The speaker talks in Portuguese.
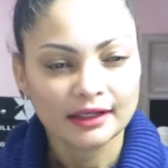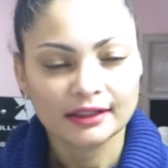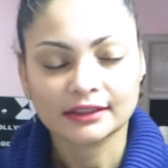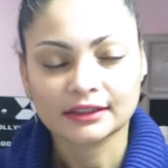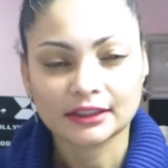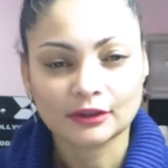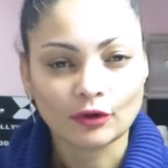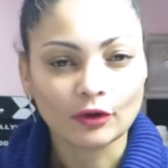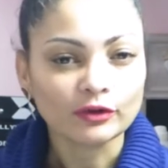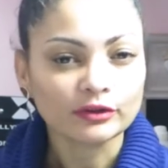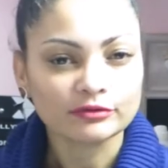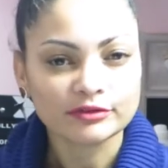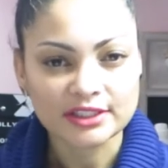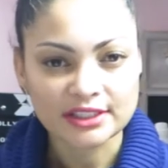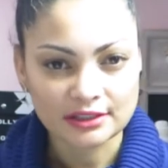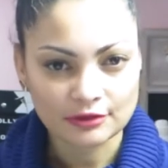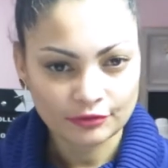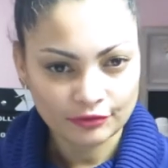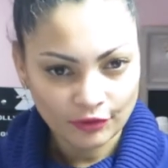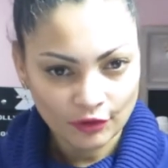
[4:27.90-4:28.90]
Então, onde
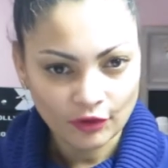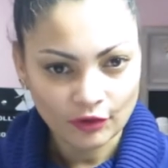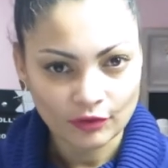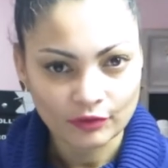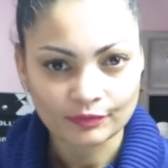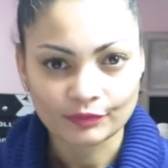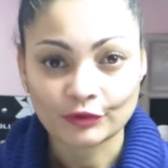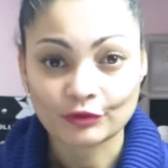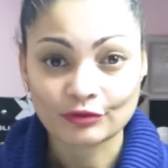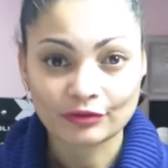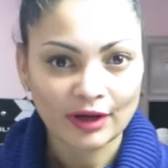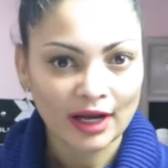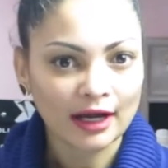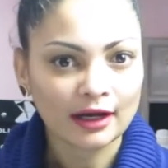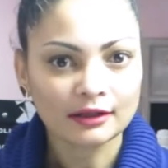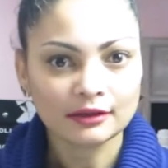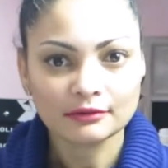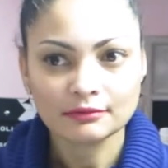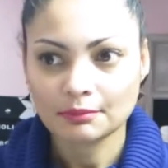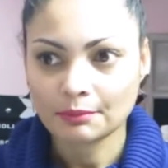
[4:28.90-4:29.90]
você for,
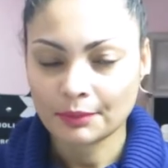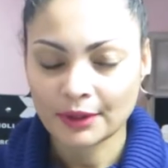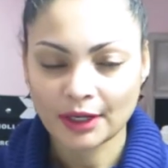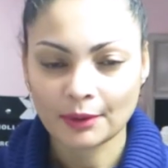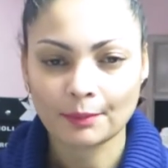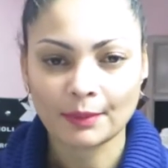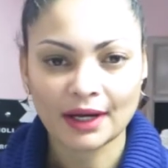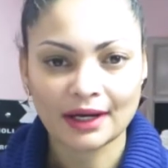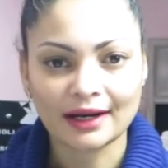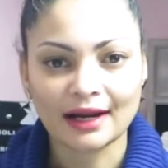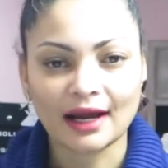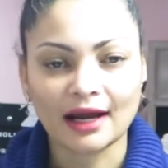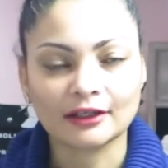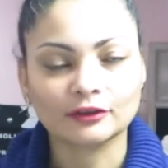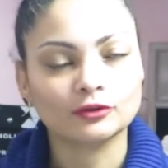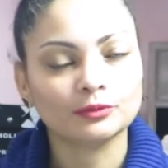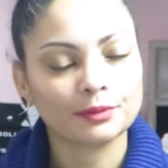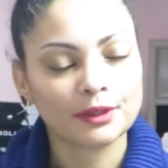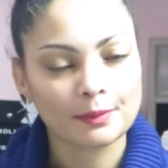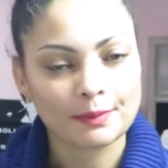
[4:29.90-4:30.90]
vá
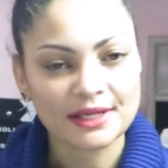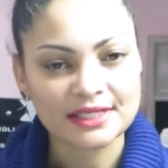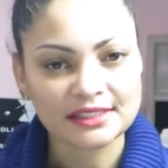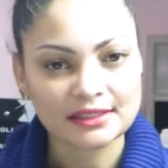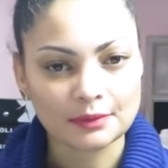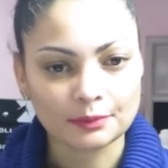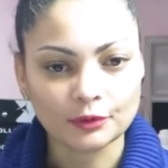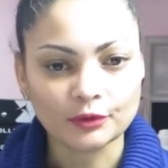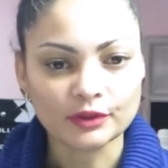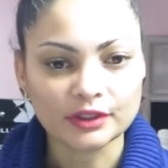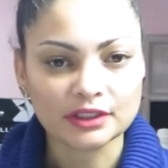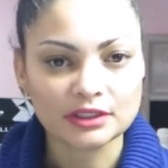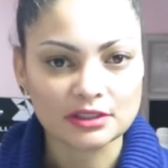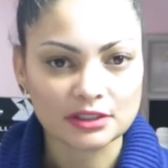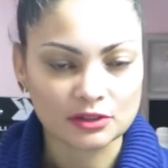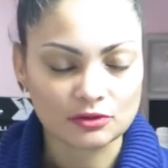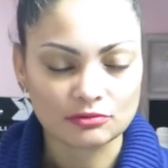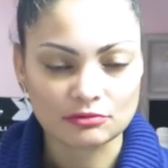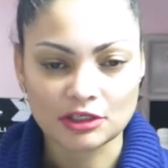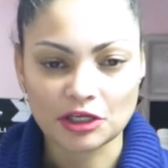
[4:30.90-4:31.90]
preparado para passar por
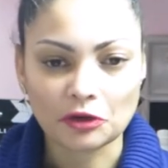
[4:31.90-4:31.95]
isso.